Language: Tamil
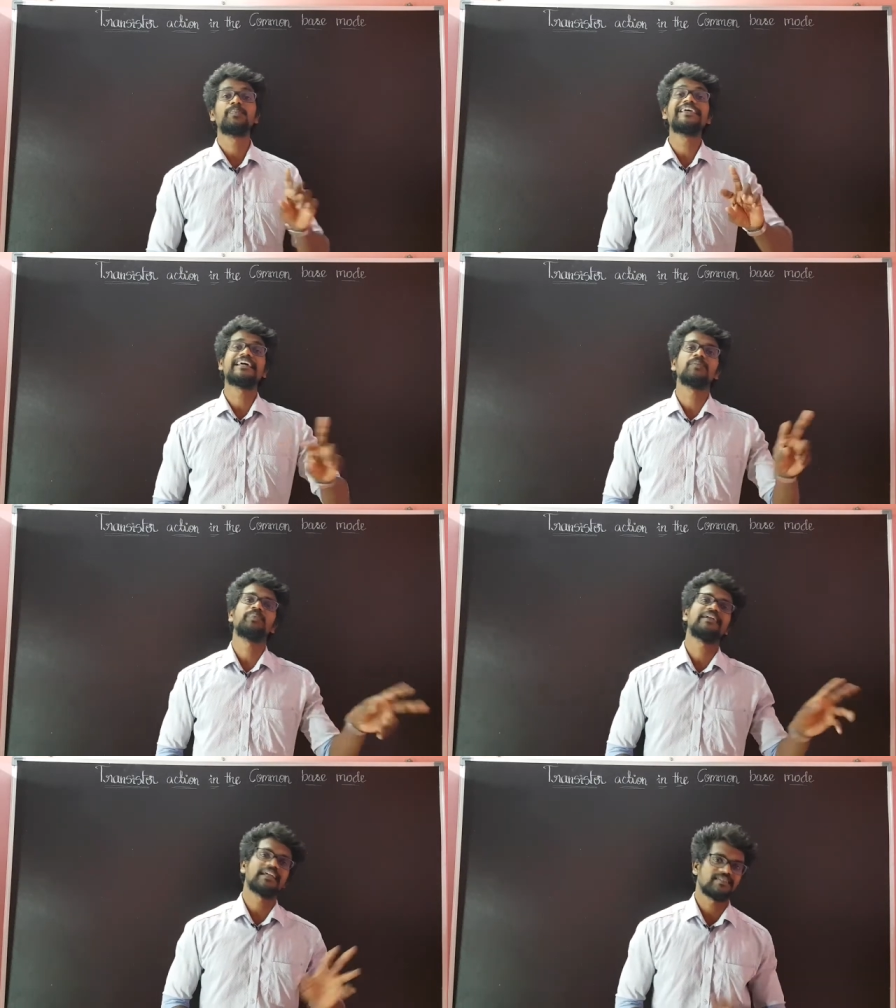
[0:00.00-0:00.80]

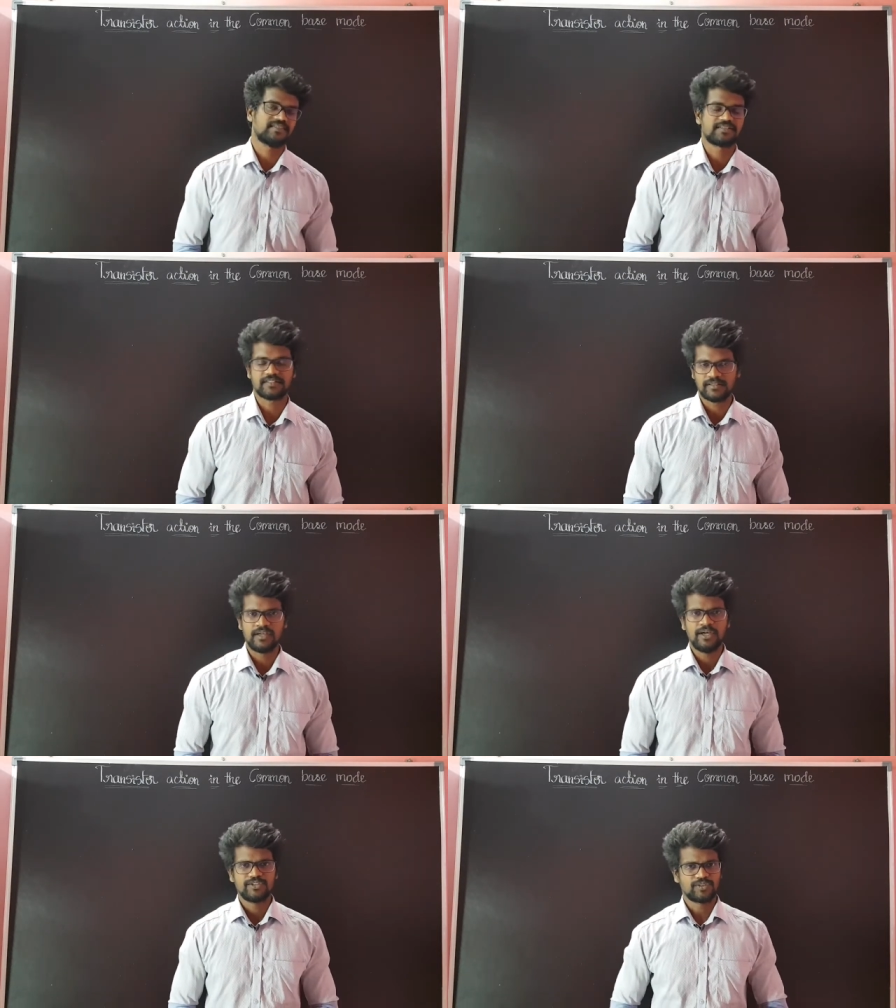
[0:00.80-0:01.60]
பிஎன்பி டிரான்சிஸ்டர்
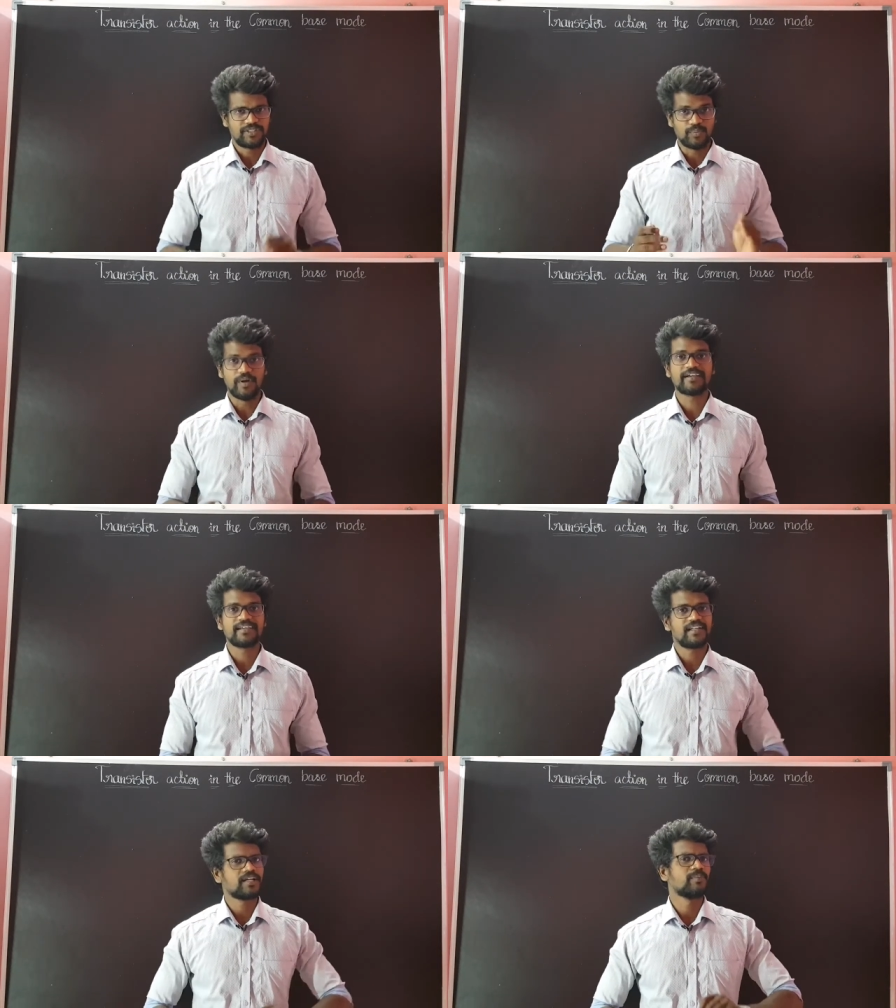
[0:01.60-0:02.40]
ஸோ இதை
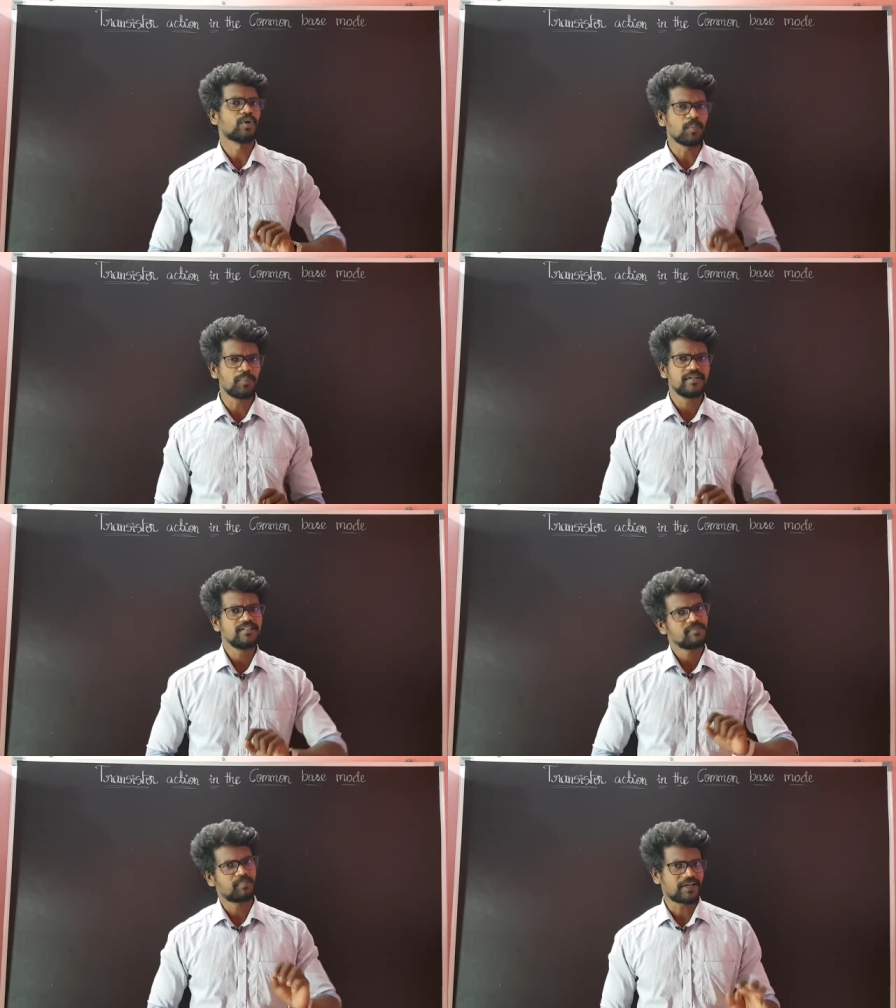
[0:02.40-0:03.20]
ஒர்க்கிங்கில் நம்ம ரொம்ப
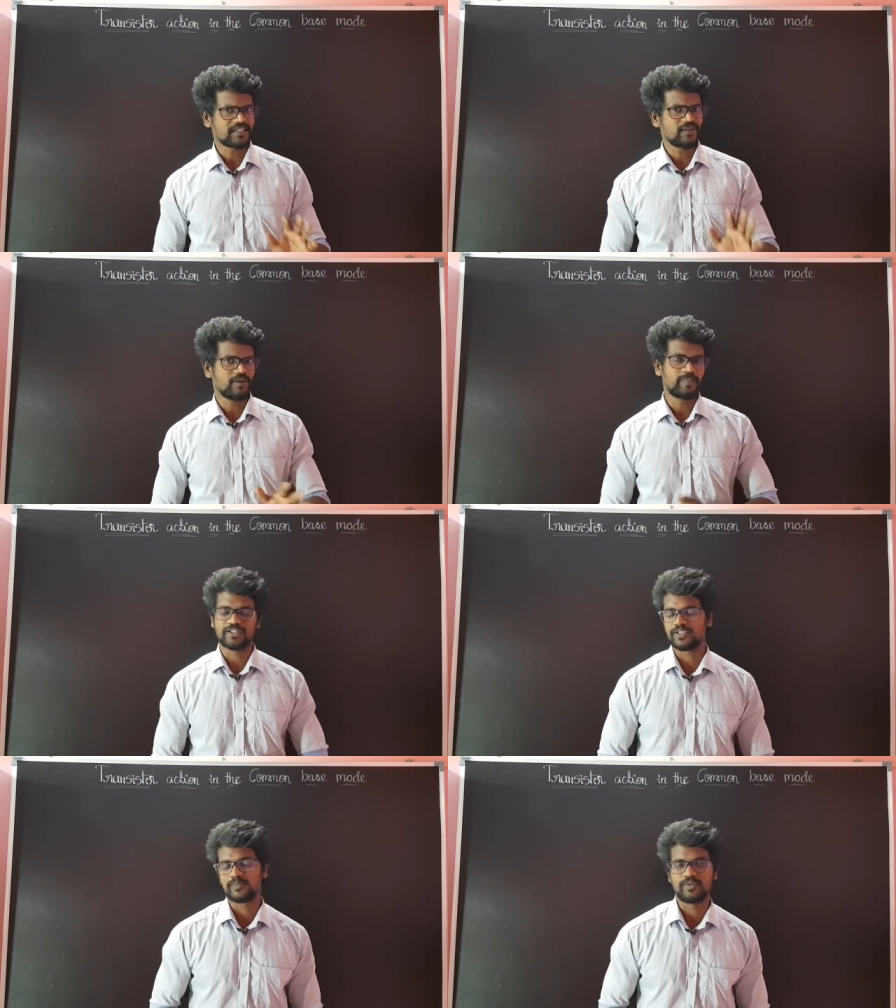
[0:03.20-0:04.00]
பக்கவாக
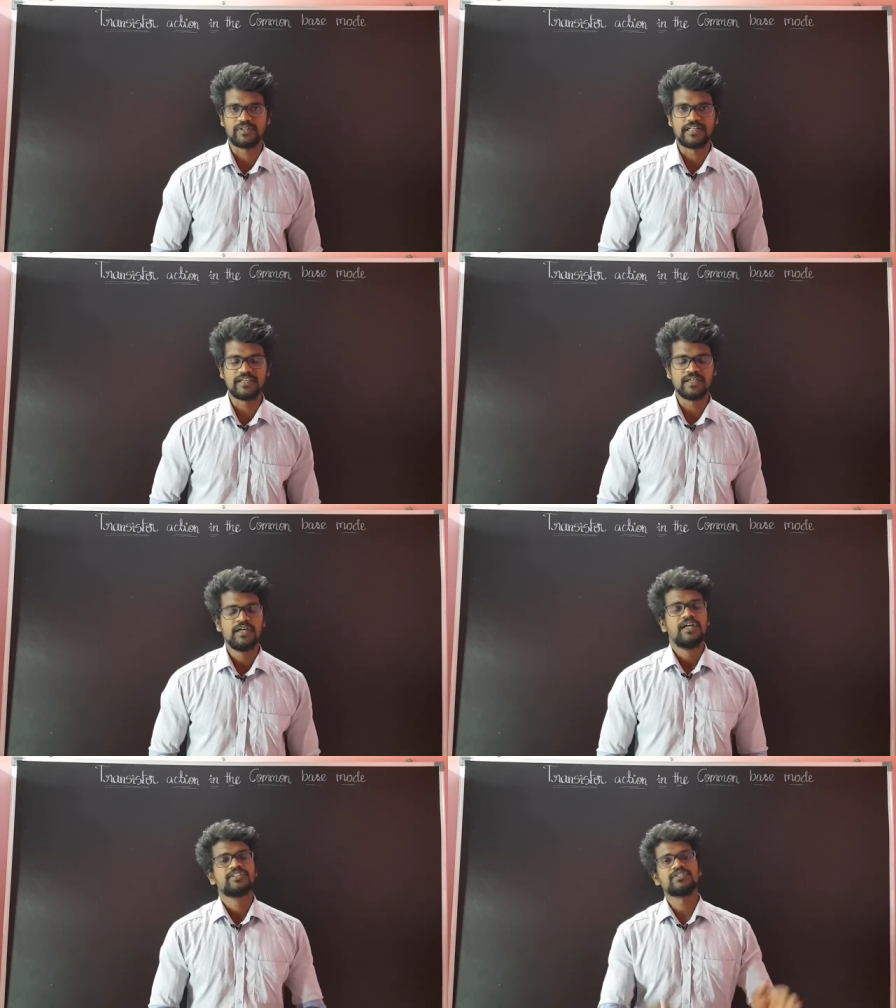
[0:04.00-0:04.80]
பார்த்துருப்போம் இல்லையோ
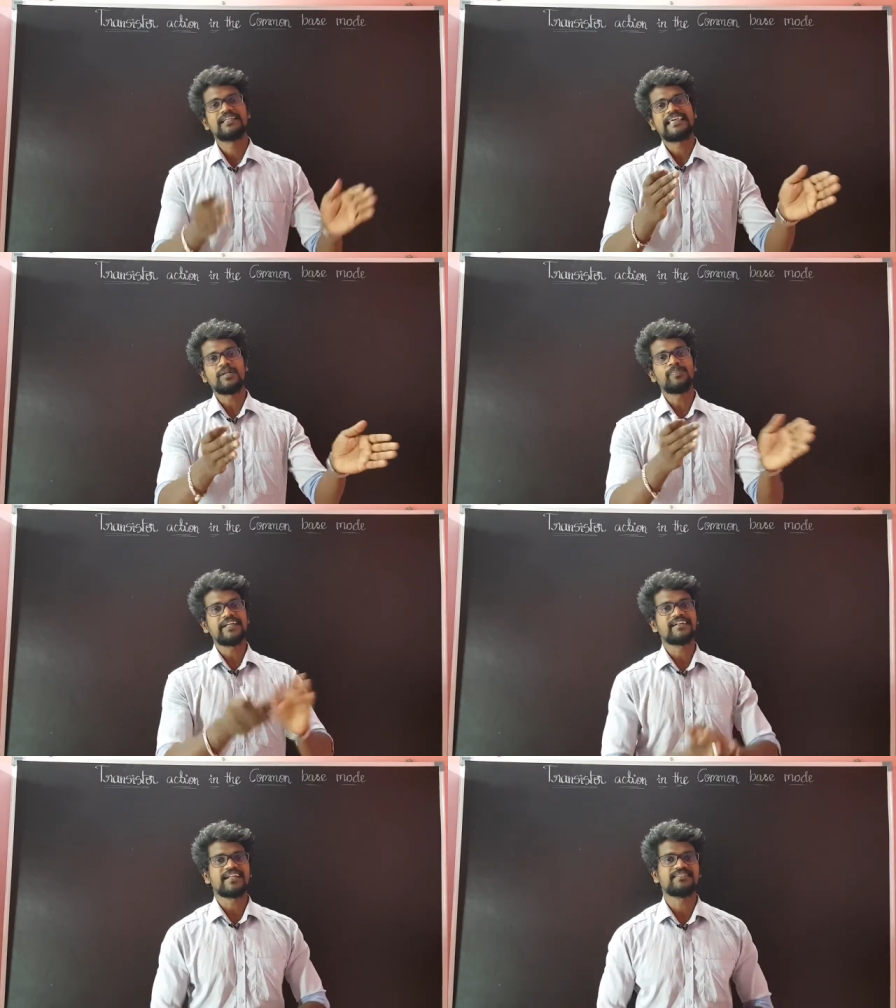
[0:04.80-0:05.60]
ஸோ இந்த
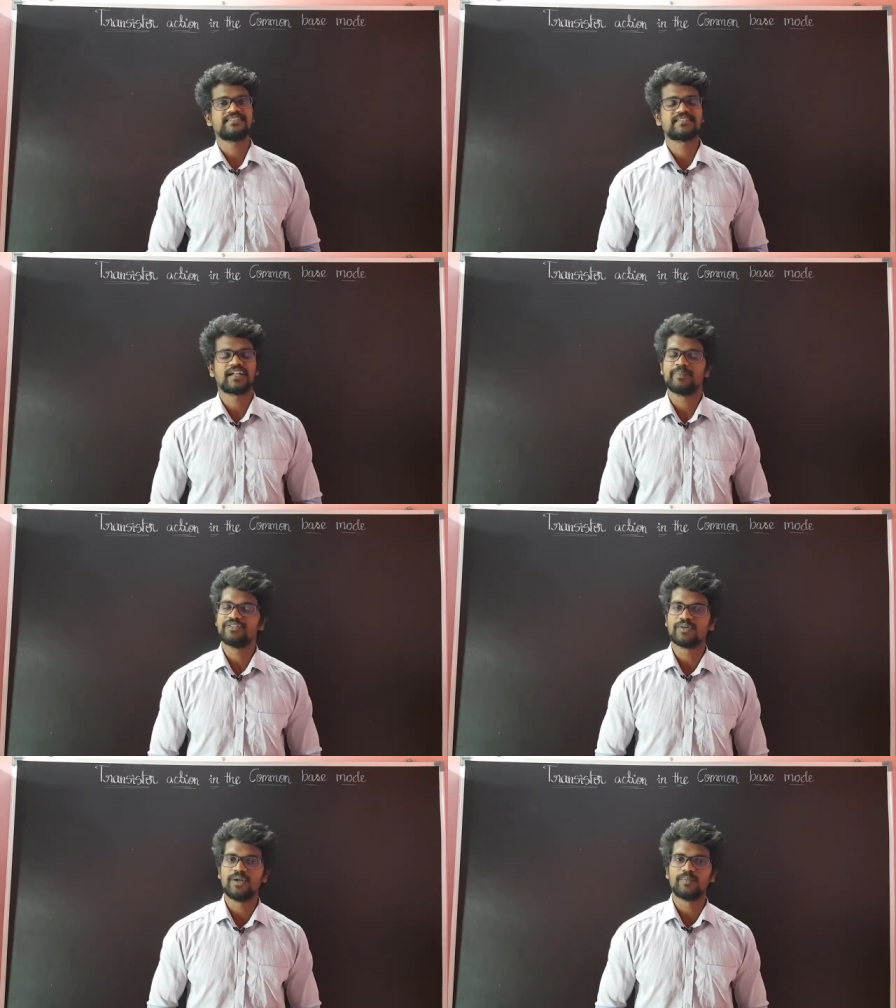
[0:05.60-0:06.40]
என்பிஎன் டிரான்சிஸ்டர்
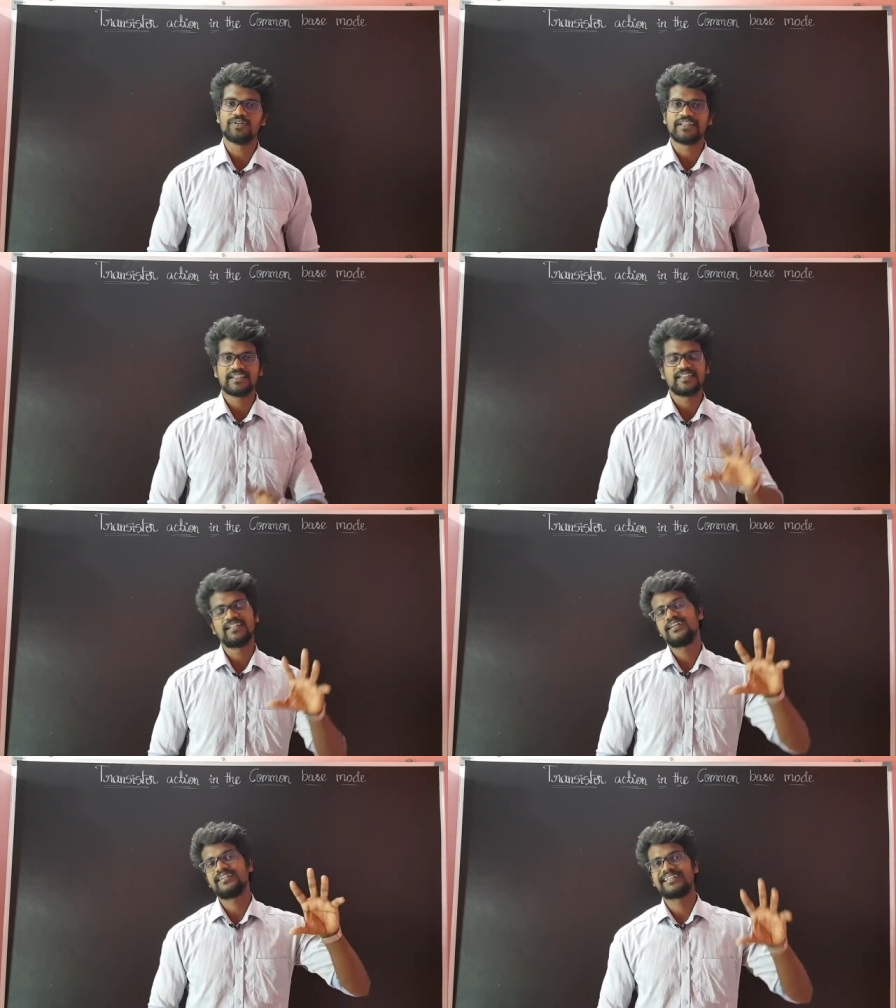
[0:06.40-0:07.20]
அப்படின்னு சொல்லும்போது எனக்கு
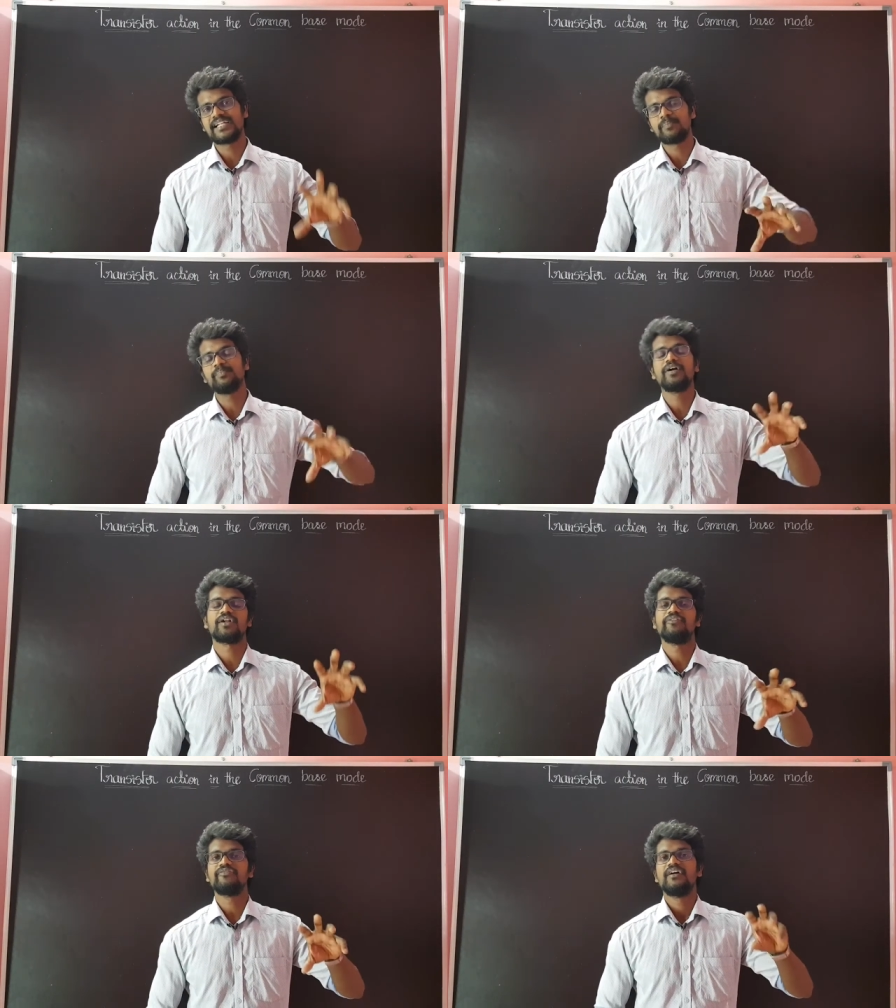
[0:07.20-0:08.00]
இதில் நம்பர்
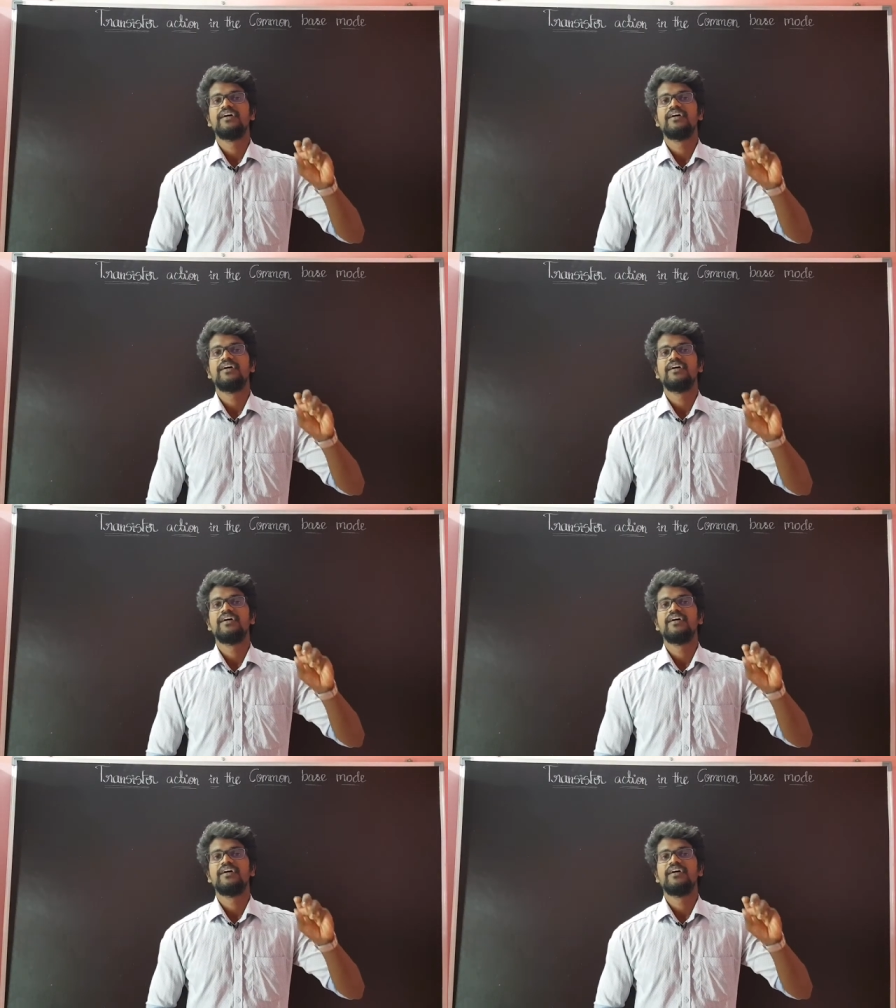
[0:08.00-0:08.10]
ஆஃப்